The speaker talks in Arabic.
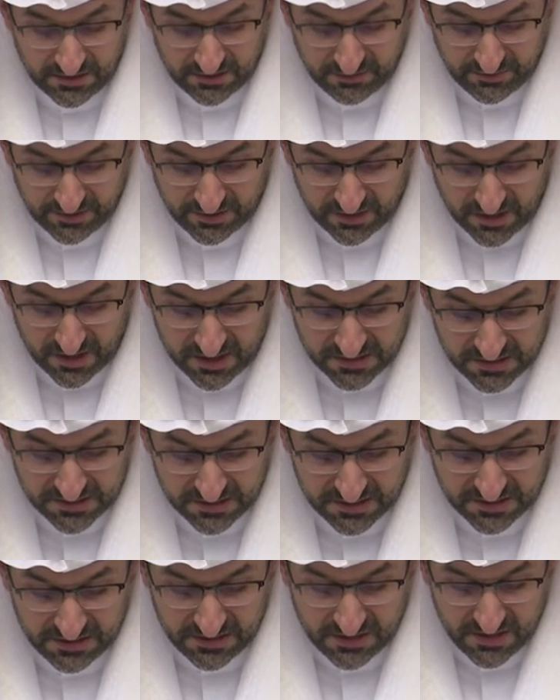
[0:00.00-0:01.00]

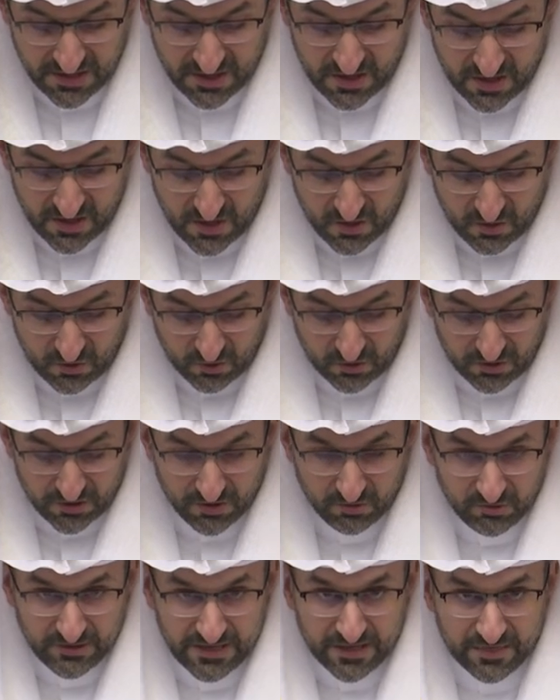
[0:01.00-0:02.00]
برئاستي
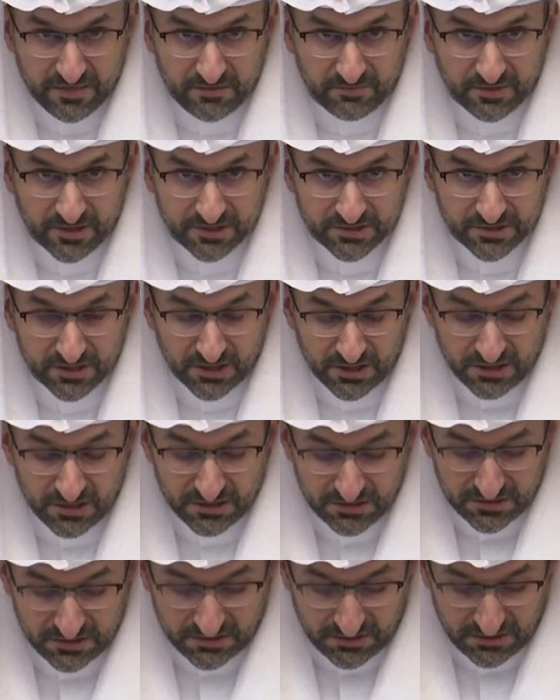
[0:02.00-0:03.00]
وعضوية ثمان
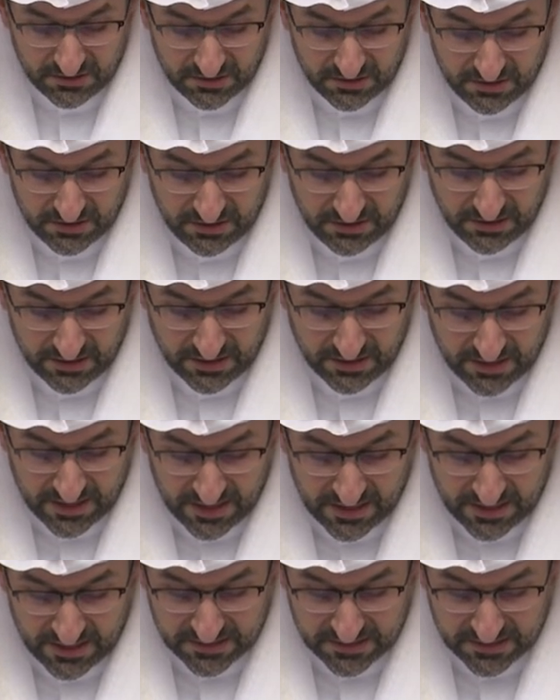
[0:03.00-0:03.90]
جهات آه، اللي ذكرها